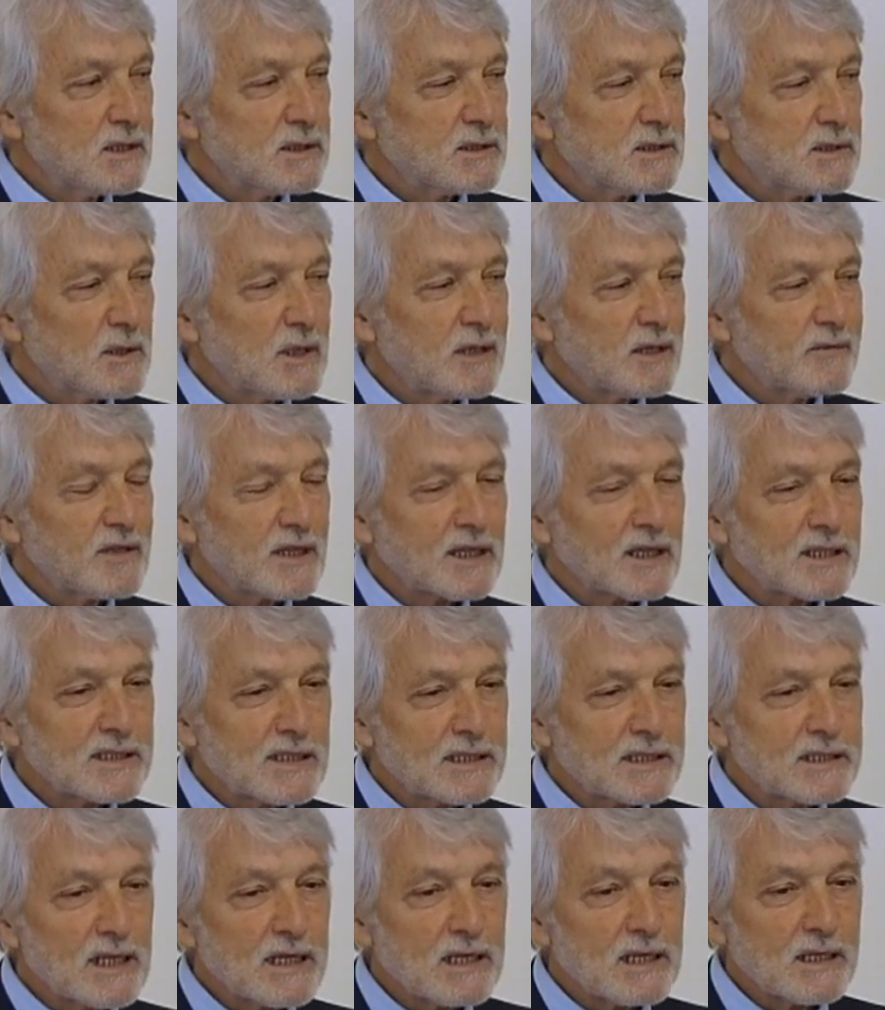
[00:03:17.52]
Cioè la
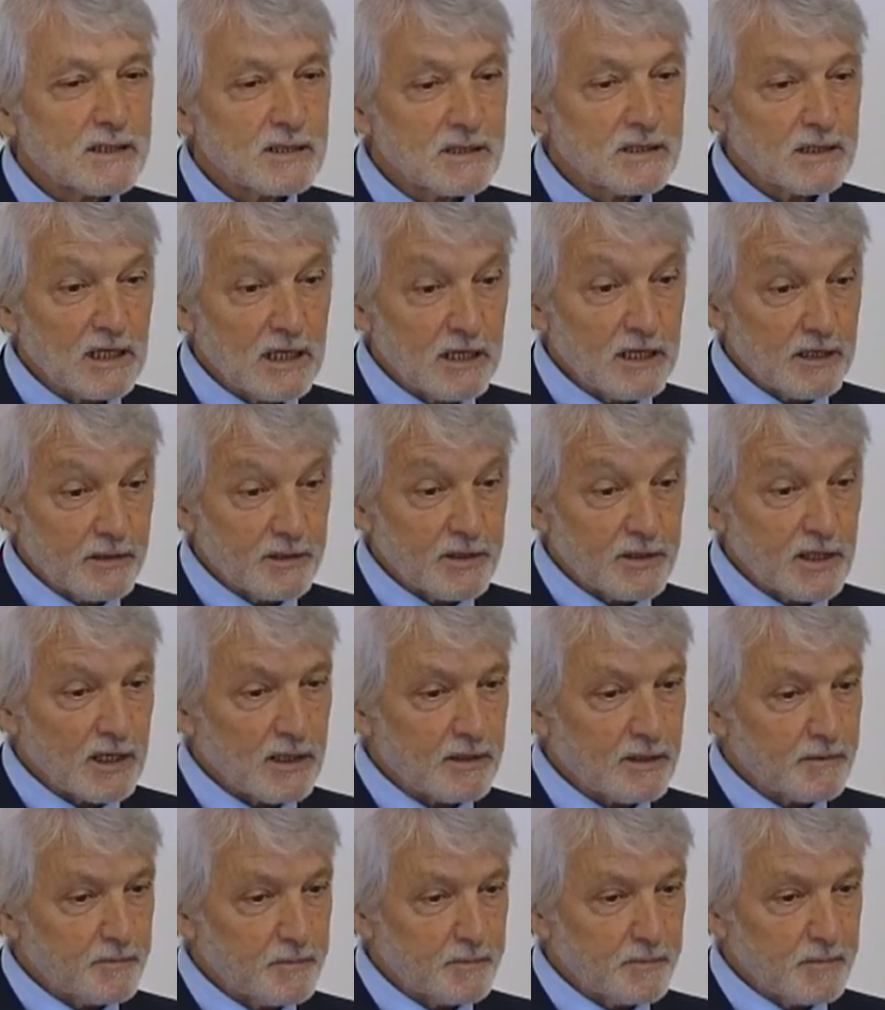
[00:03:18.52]
verità del, delle,
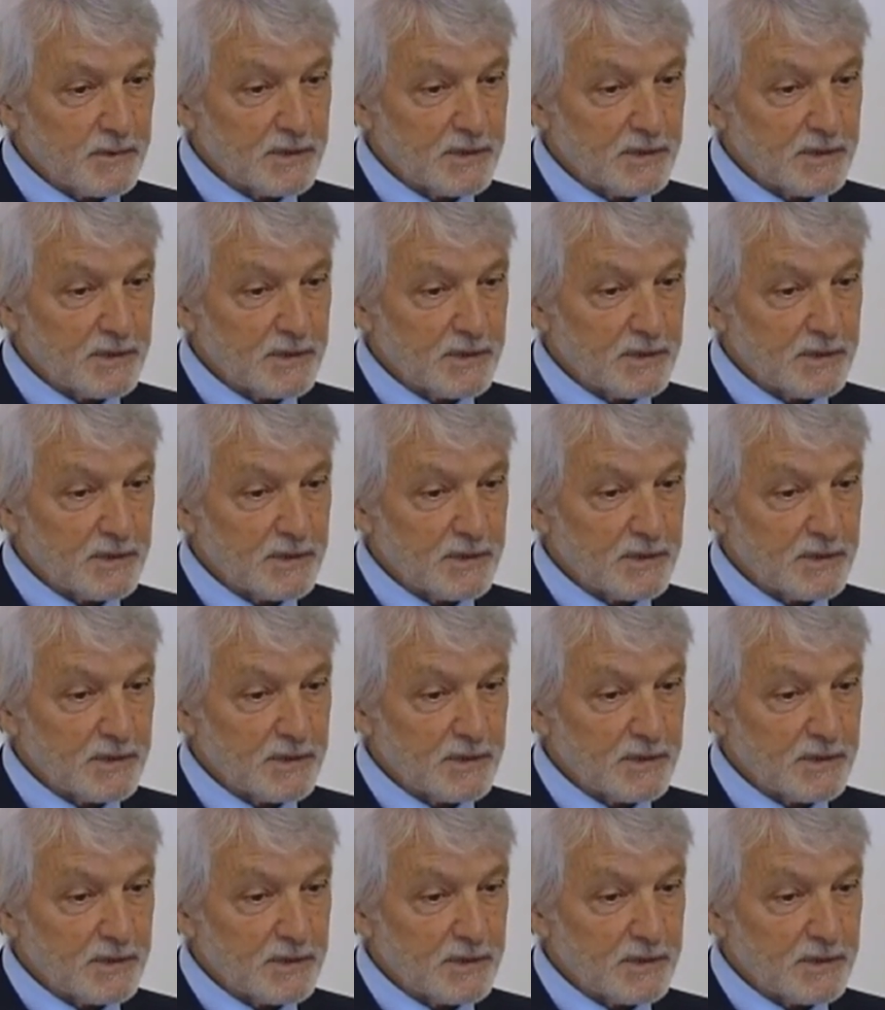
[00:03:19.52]
della,